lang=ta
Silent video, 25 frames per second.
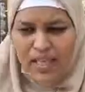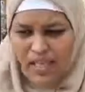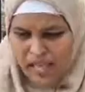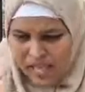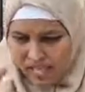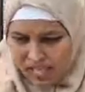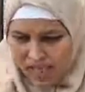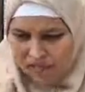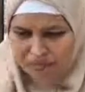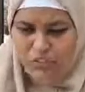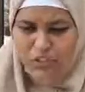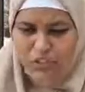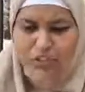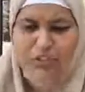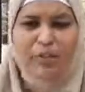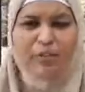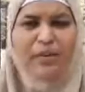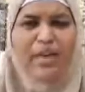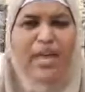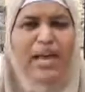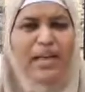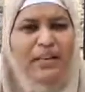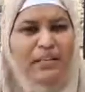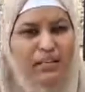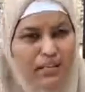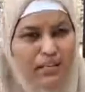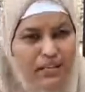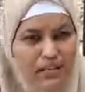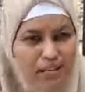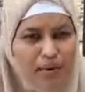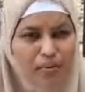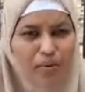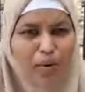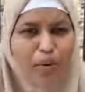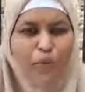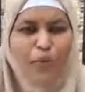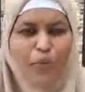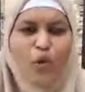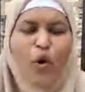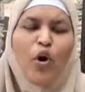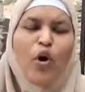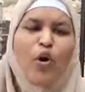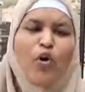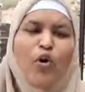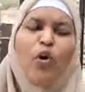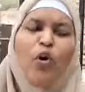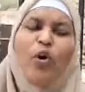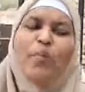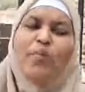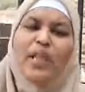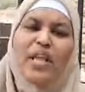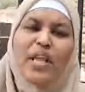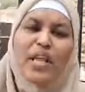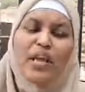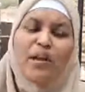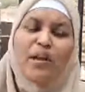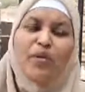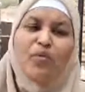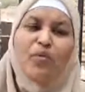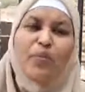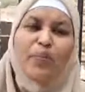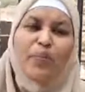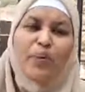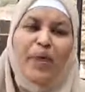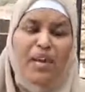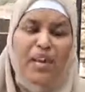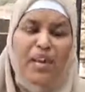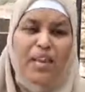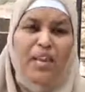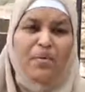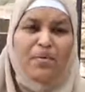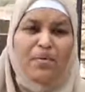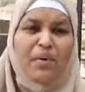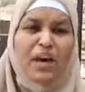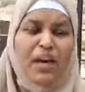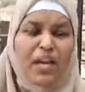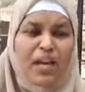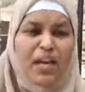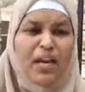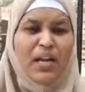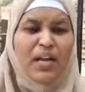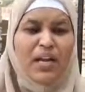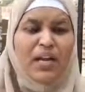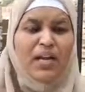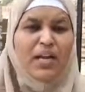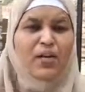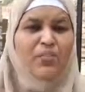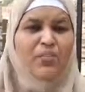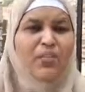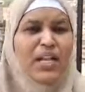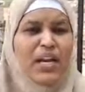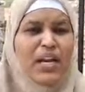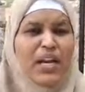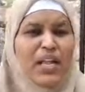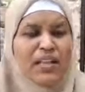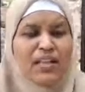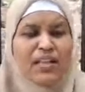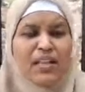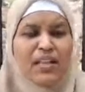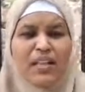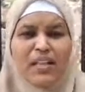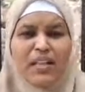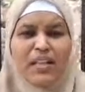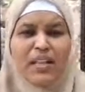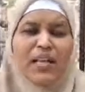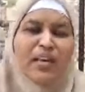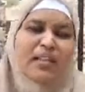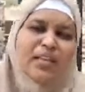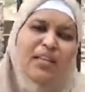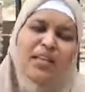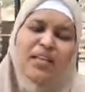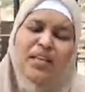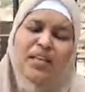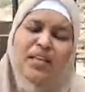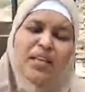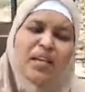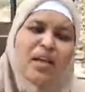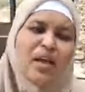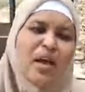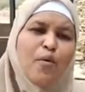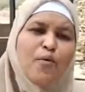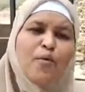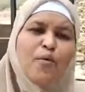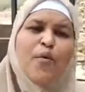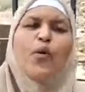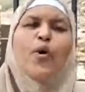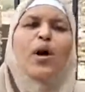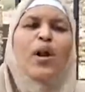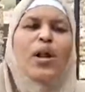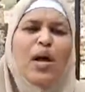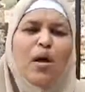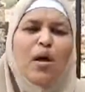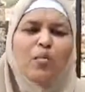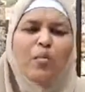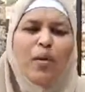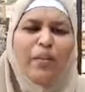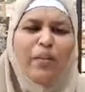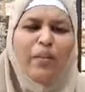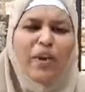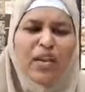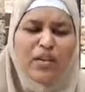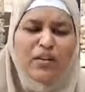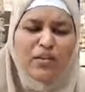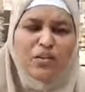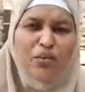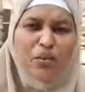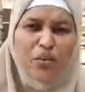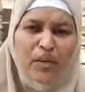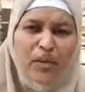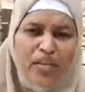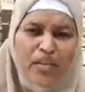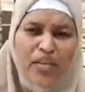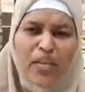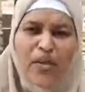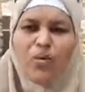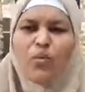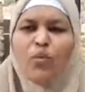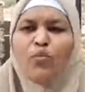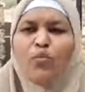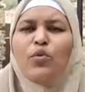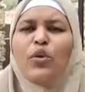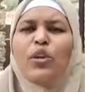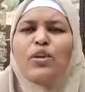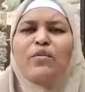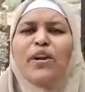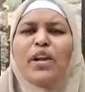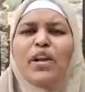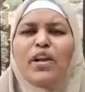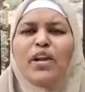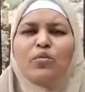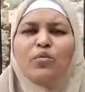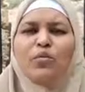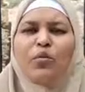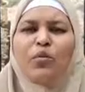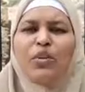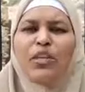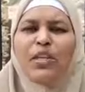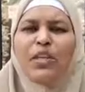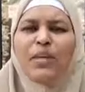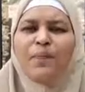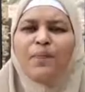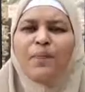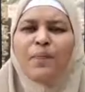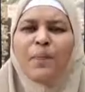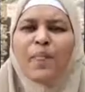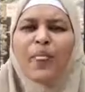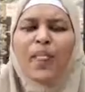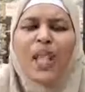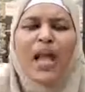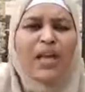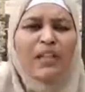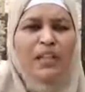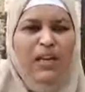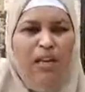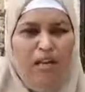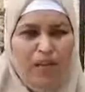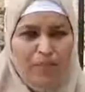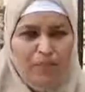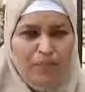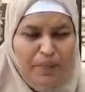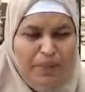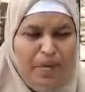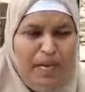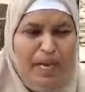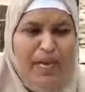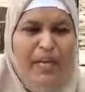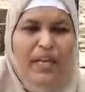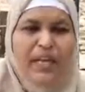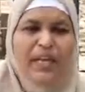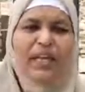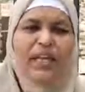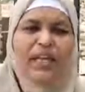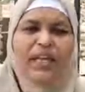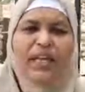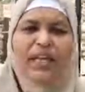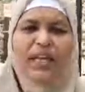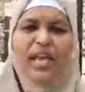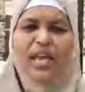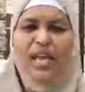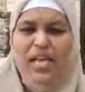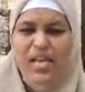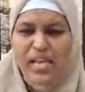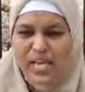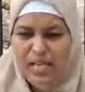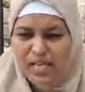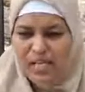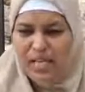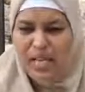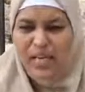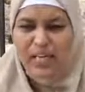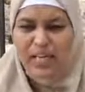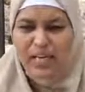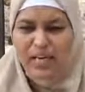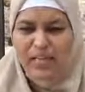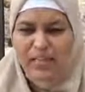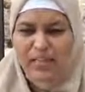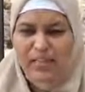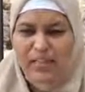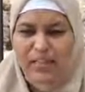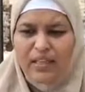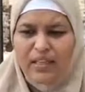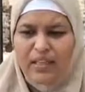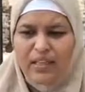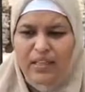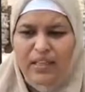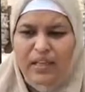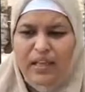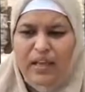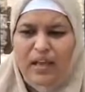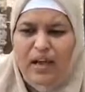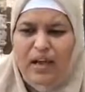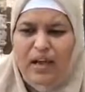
அதே விஷயம் இங்க இருந்து திரும்ப போகணும் அப்படிங்கிற ஒரு பெரிய மனக்கலக்கம் நிறைந்து இங்க இருந்து போகலாம் அப்படின்னு சொல்லி ஒரு முடிவெடுக்கும் போது அதற்கு பிறகு இங்க இருந்து